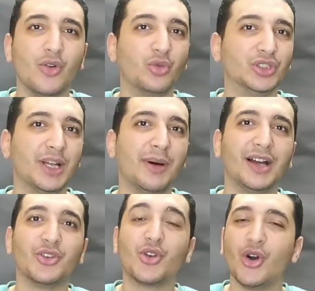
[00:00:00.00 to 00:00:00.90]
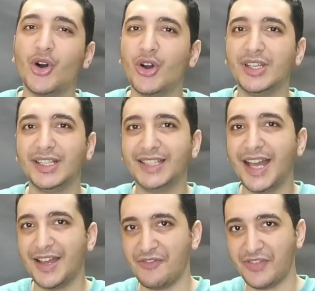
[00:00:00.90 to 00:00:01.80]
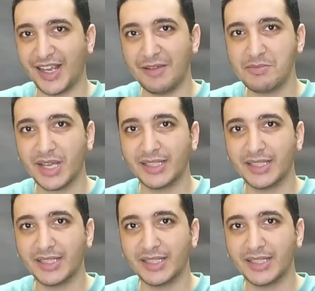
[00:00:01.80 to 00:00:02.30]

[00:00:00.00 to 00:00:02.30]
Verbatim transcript: وطبعا كل ده في جنب